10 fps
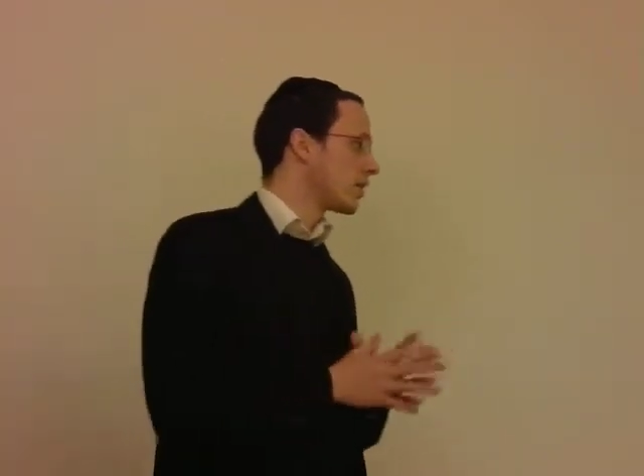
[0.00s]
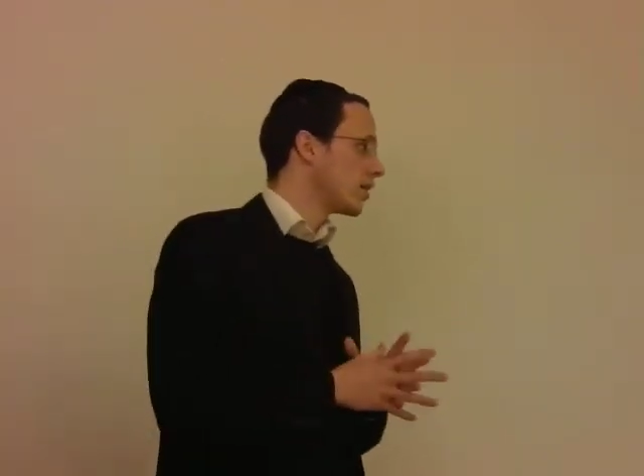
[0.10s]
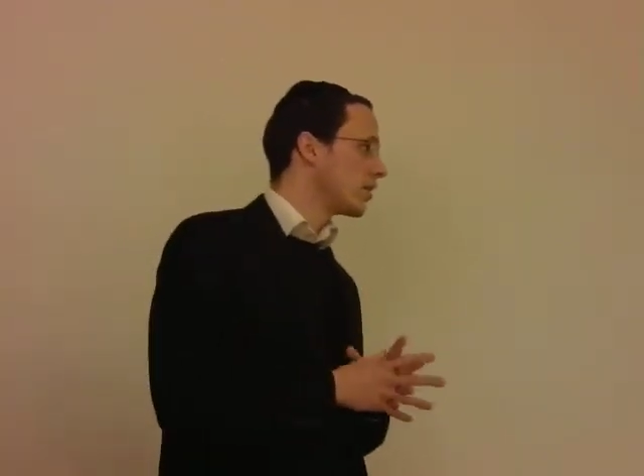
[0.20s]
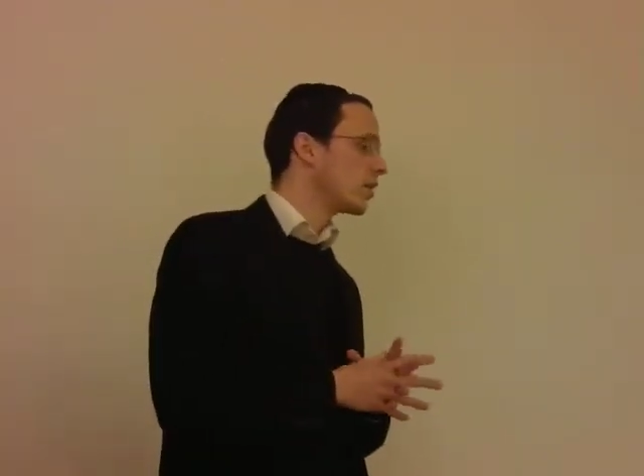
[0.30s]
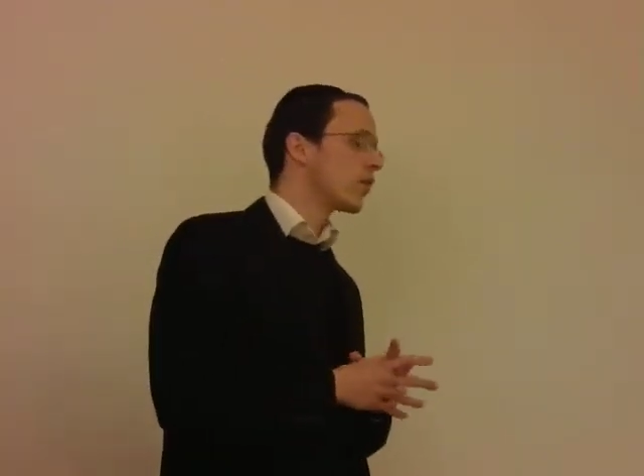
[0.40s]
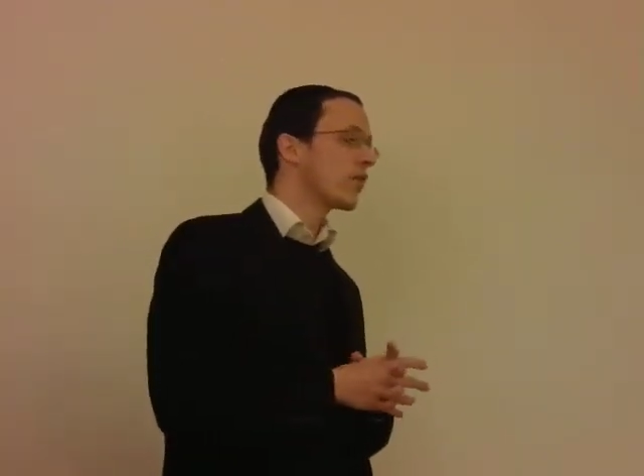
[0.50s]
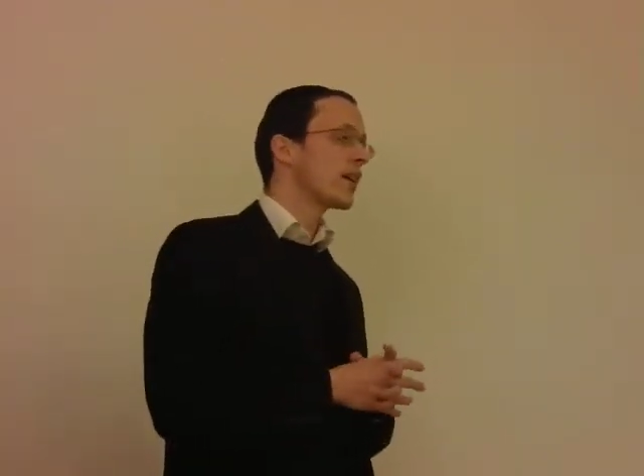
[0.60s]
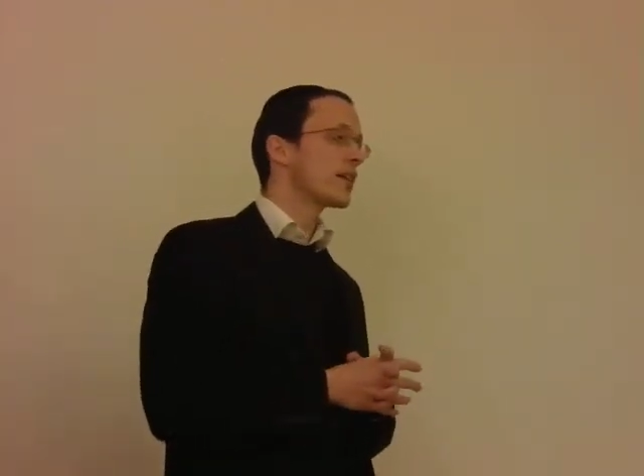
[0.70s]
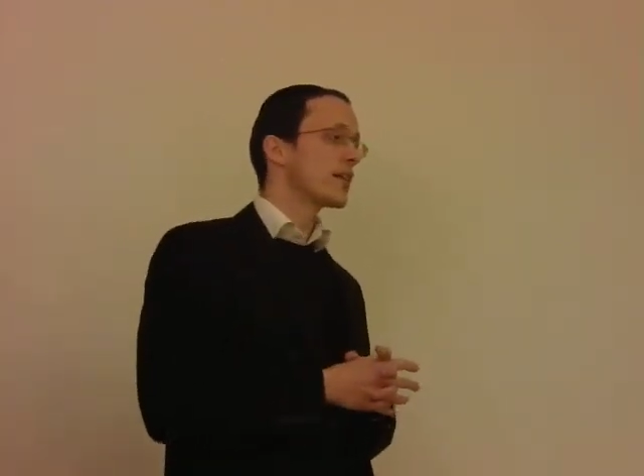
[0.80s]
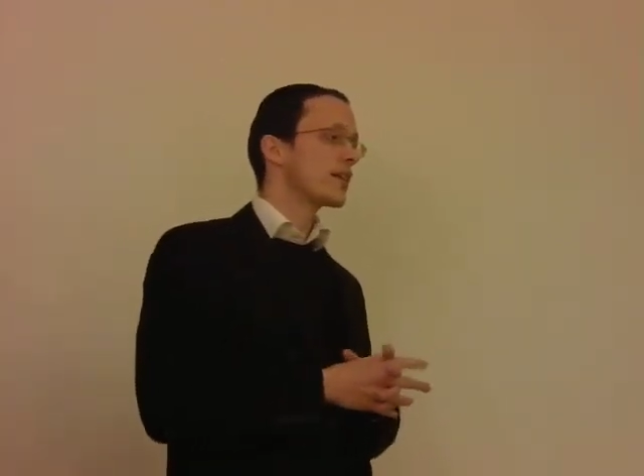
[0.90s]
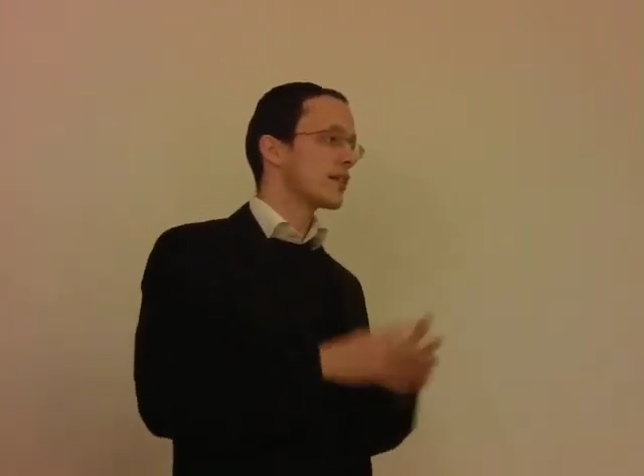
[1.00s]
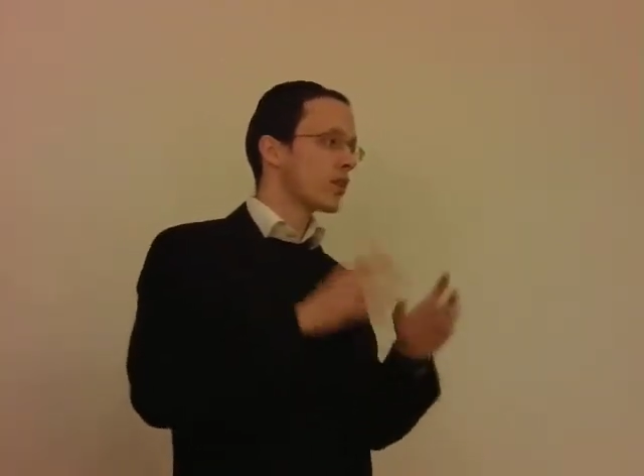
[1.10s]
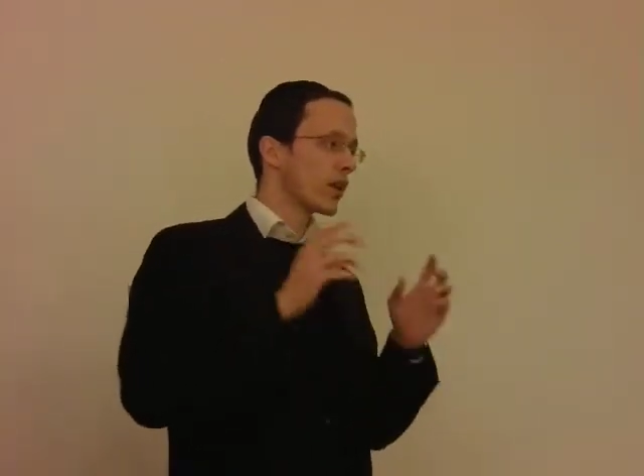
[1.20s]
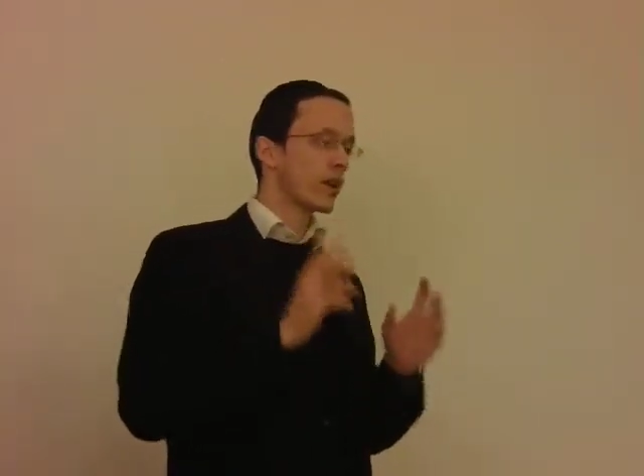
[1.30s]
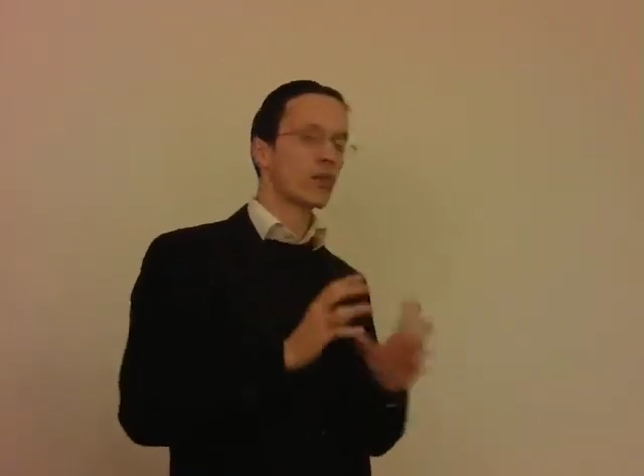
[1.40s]
Il dit qu'en fait, c'est dans
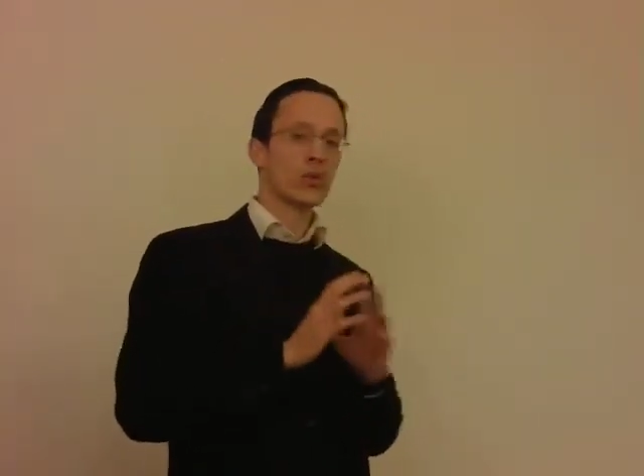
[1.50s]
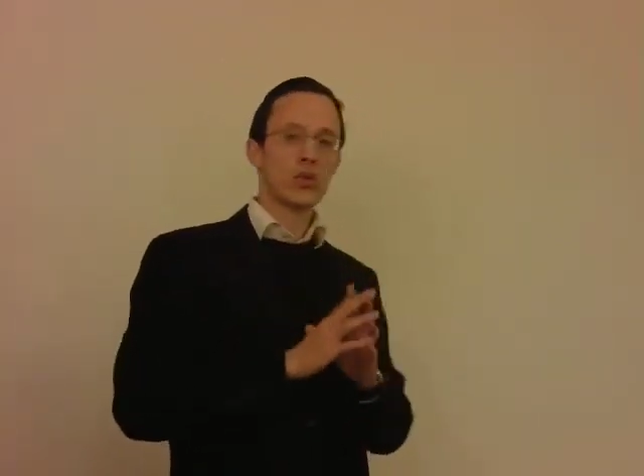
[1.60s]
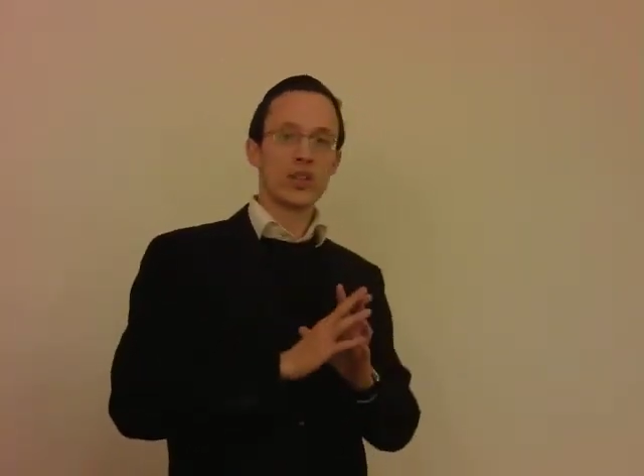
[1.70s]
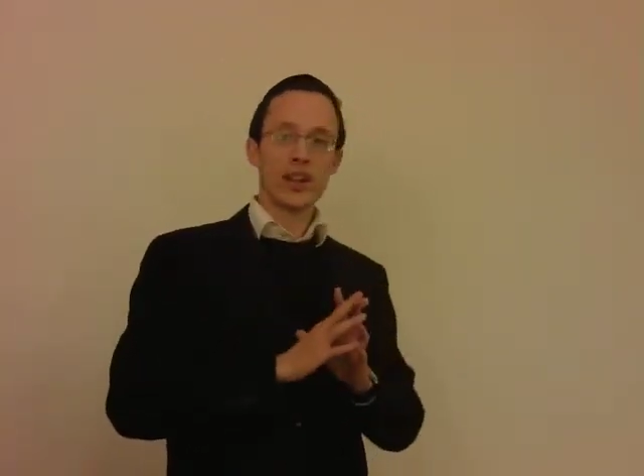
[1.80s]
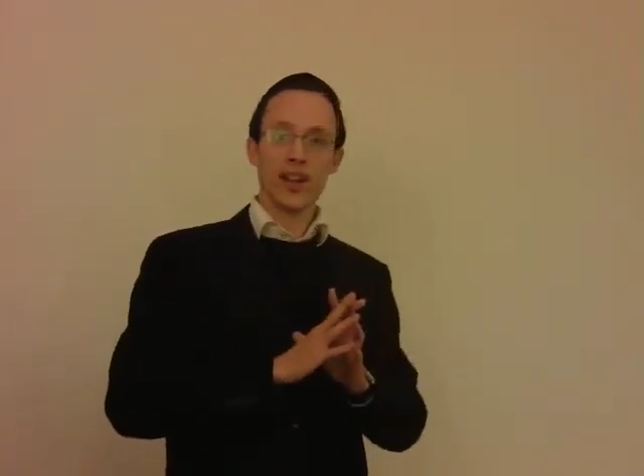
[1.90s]
la nature de chacun